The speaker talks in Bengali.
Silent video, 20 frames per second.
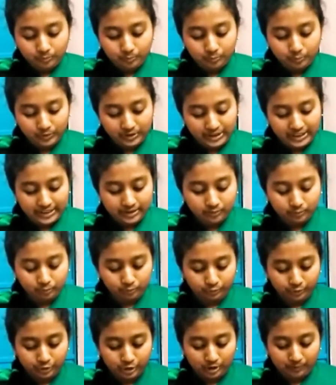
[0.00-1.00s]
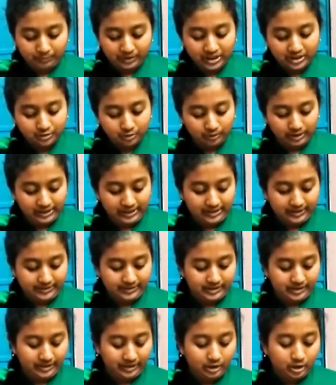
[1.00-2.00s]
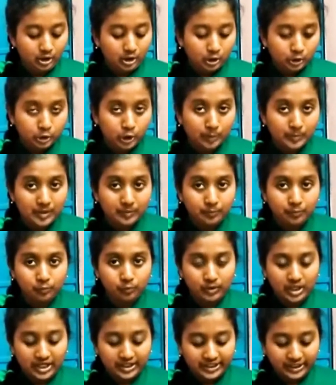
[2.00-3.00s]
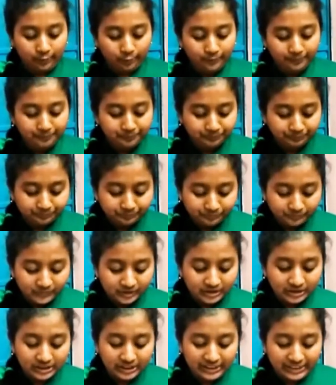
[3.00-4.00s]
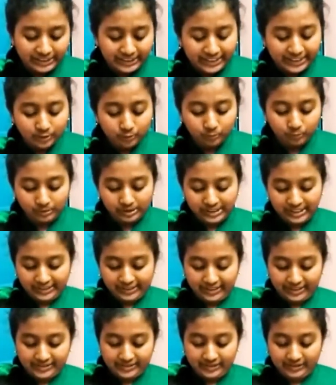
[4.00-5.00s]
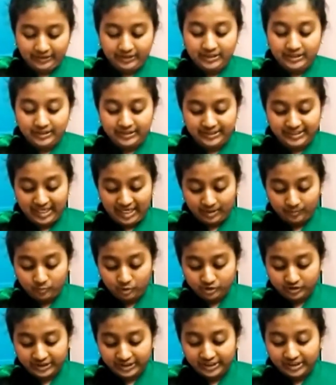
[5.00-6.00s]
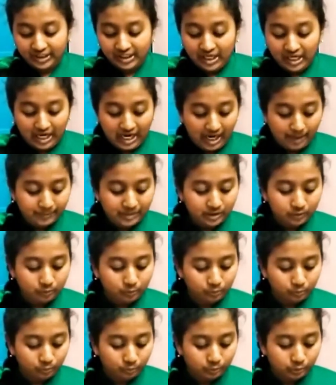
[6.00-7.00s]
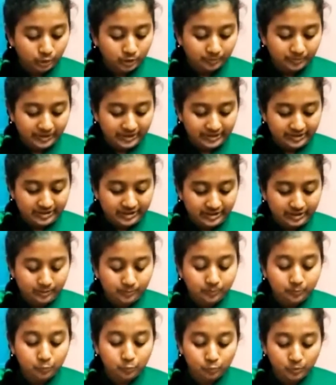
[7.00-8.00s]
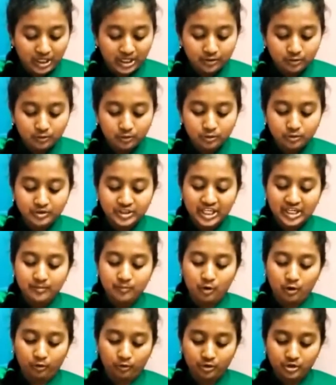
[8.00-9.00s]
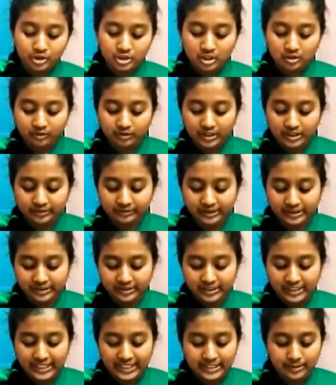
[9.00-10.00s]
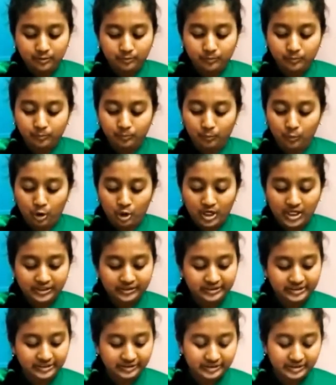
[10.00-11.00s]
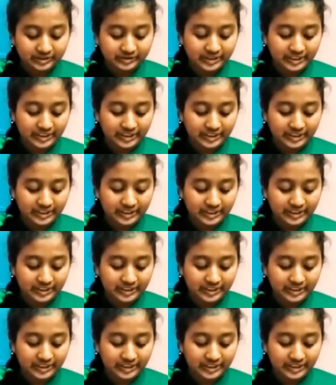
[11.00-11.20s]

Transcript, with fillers: এর উৎসবটা চলে আসছে তবে পুরাণেও এর উল্লেখ আছে যার মধ্যে আমরা উত্তর পেয়েছি পুরাণ অনুযায়ী মকর সংক্রান্তির এই মহাতিথিতে